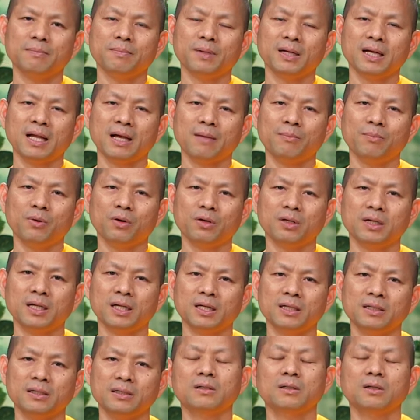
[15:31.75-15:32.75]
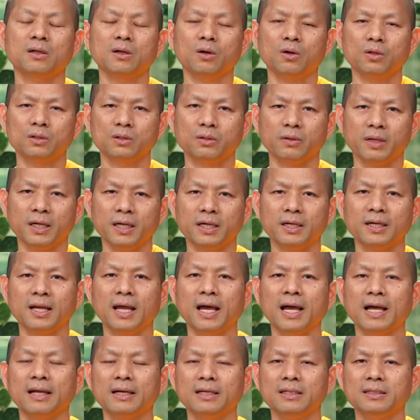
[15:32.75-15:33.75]
พระดาบทนั้นโกรธตัวเอง
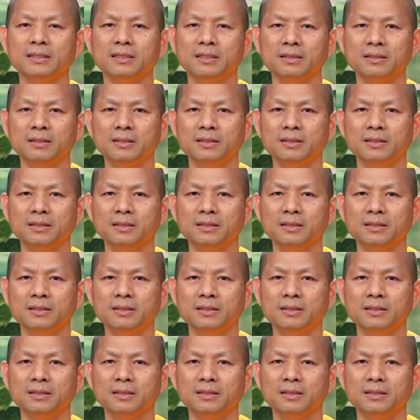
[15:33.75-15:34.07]
ได้ หรือ